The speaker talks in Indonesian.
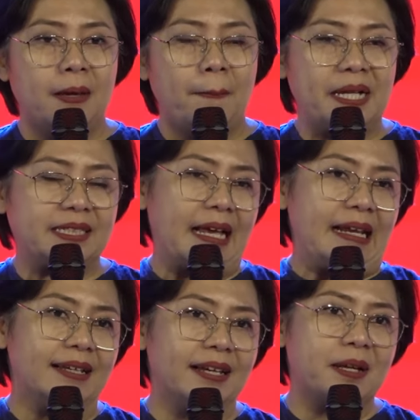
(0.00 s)

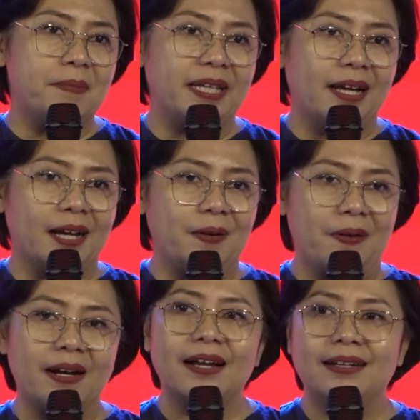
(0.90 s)
Masalah dari kebanyakan
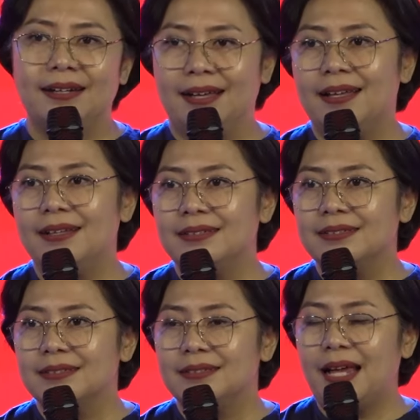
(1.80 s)
orang adalah
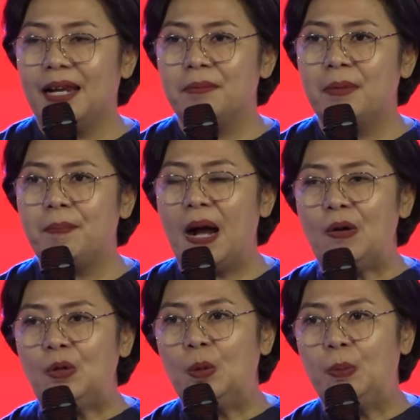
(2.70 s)
dalam
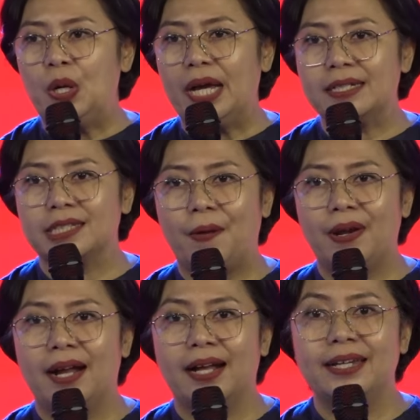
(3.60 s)
membangun hubungan
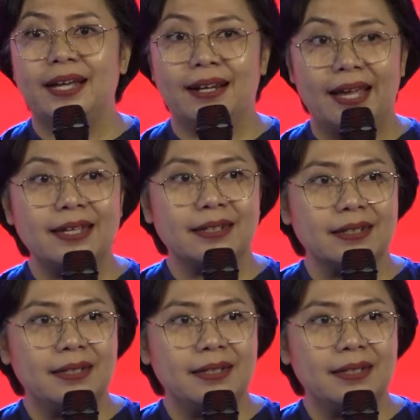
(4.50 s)
seorang akan yang lain.